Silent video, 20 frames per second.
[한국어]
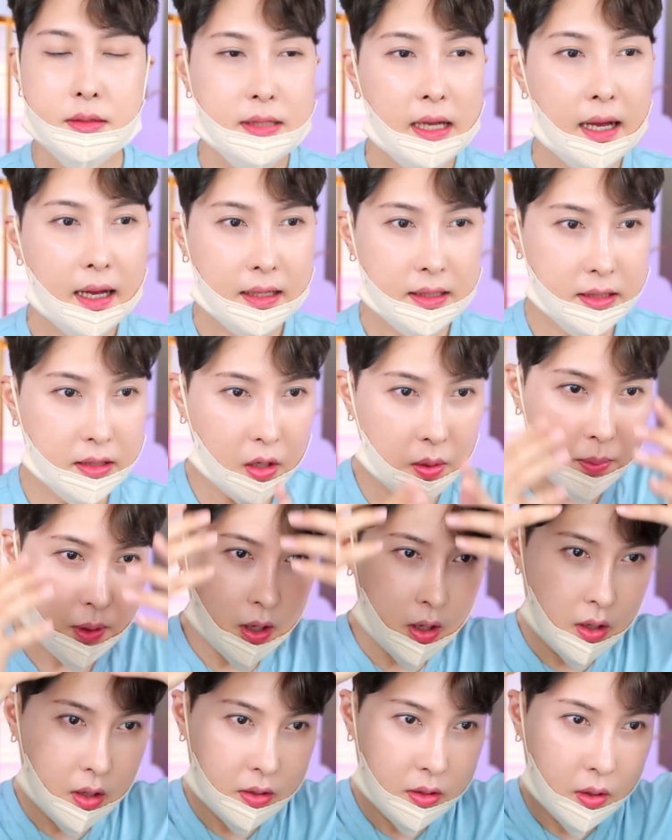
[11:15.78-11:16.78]
자
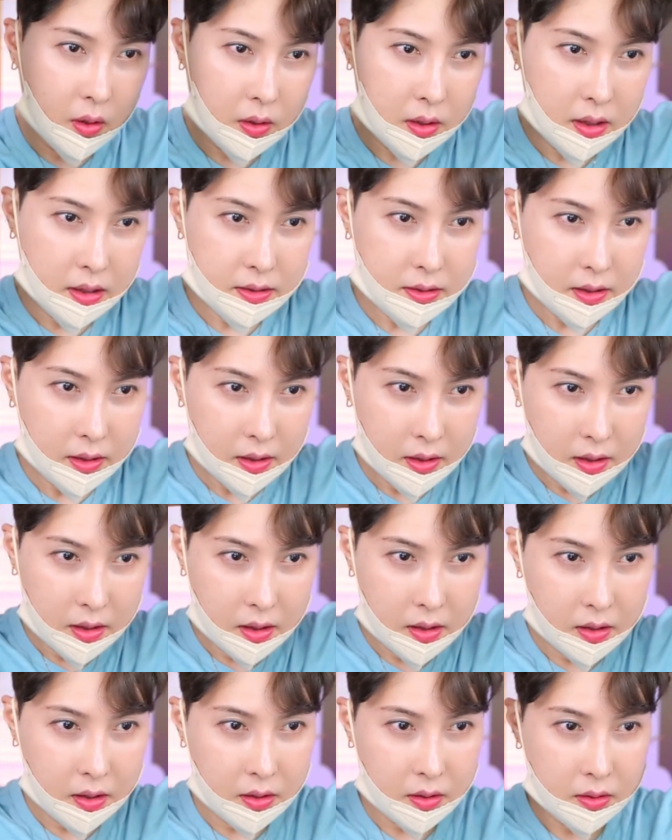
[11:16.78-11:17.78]
그러면
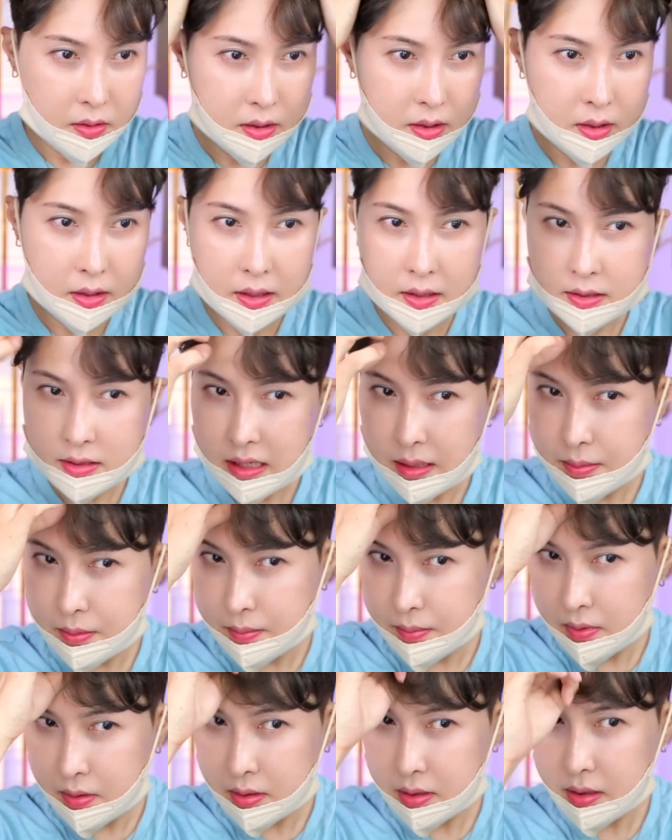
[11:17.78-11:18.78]
여기에서 이렇게
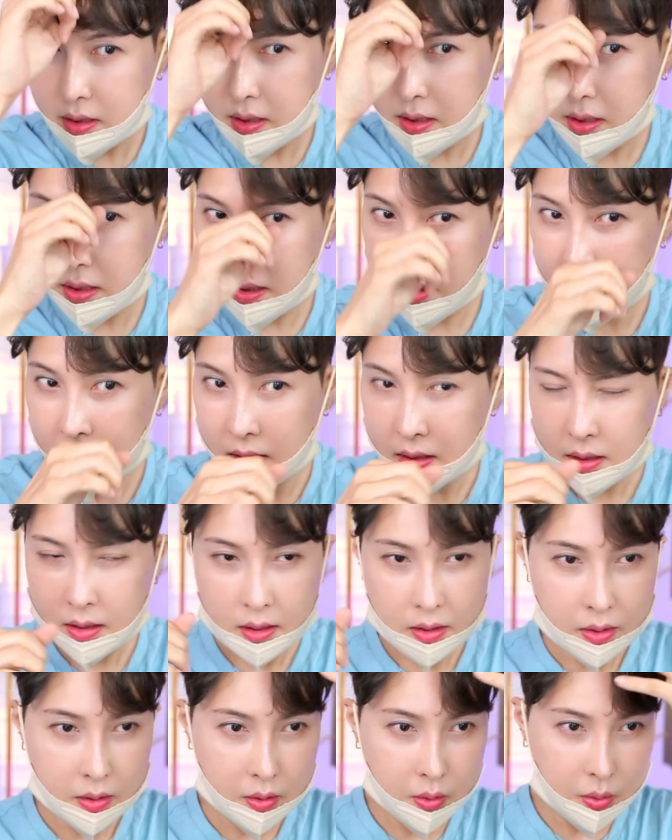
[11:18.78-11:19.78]
짧은 머리
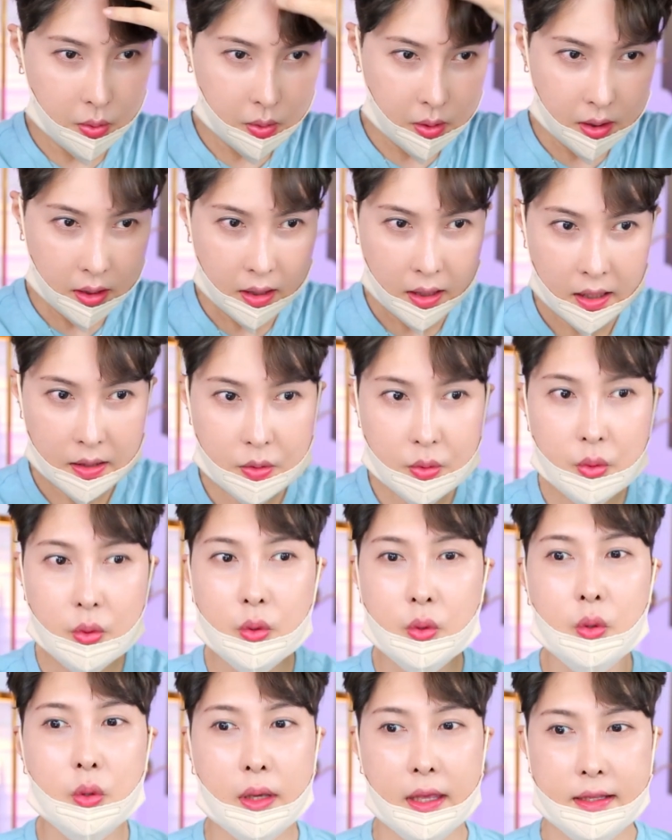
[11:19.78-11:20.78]
이렇게
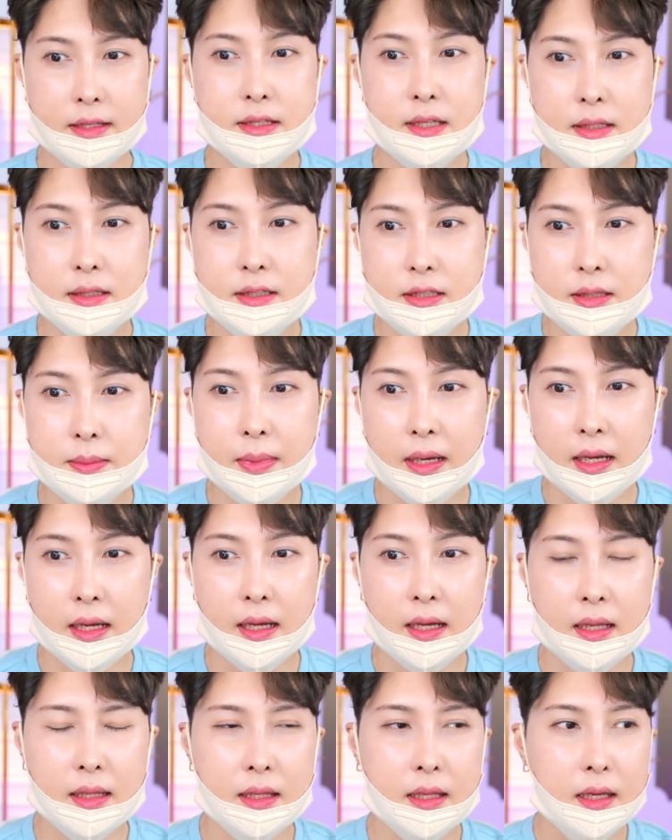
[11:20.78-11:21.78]
해도
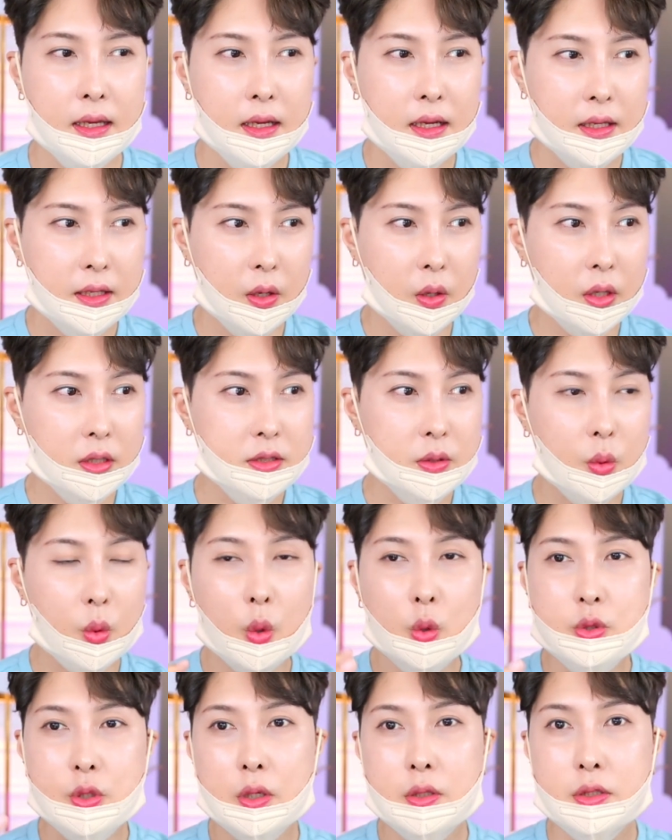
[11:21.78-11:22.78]
괜찮지만 여기서
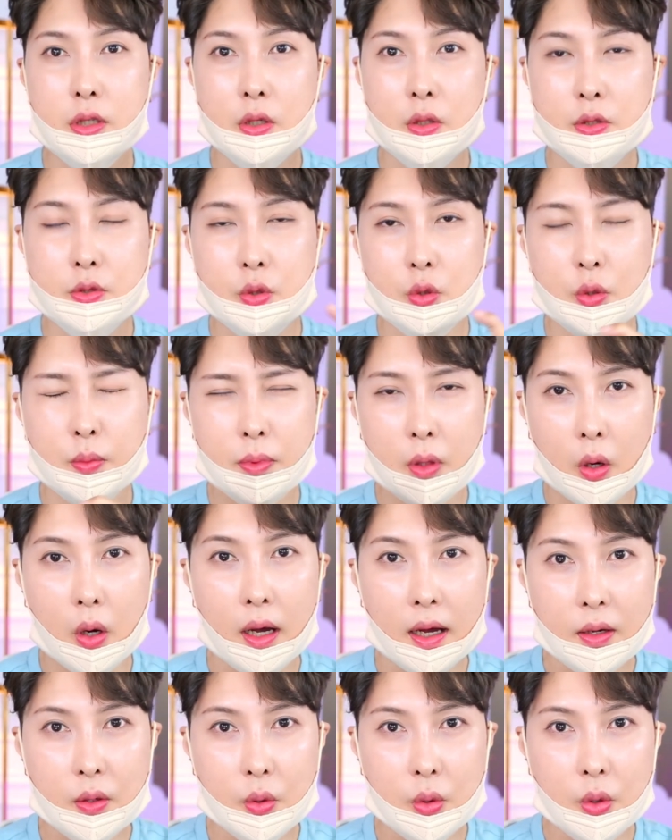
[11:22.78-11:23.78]
고정력을 조금 더
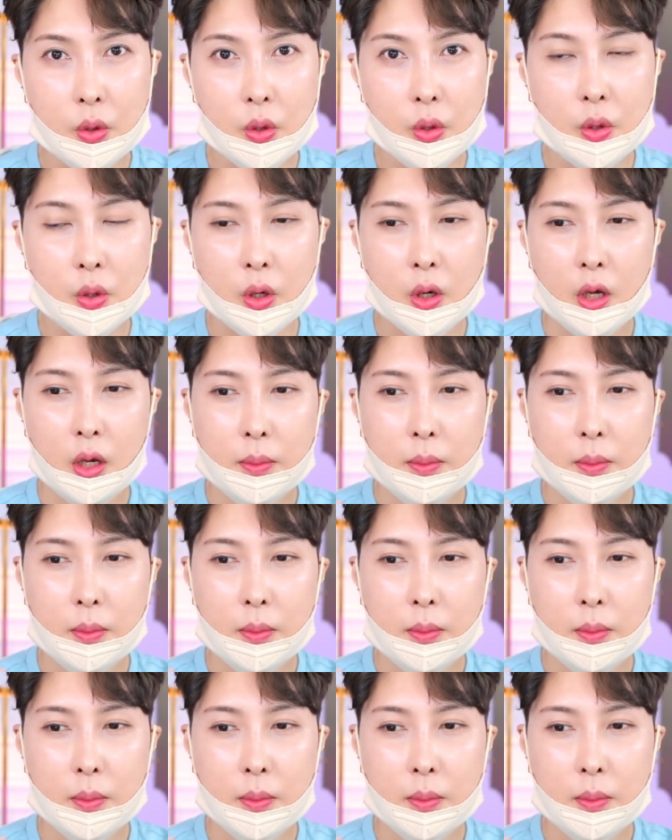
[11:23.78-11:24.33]
하고